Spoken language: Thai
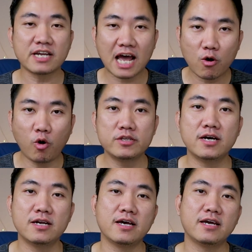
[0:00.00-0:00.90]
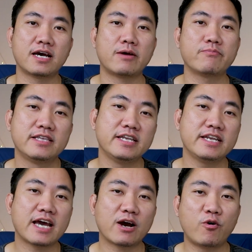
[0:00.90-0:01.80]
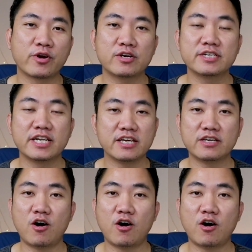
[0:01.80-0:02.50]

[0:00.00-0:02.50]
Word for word: ษณาโคตรเยอะเลยนะครับ ทีนี้เนี่ยคนก็จะหนี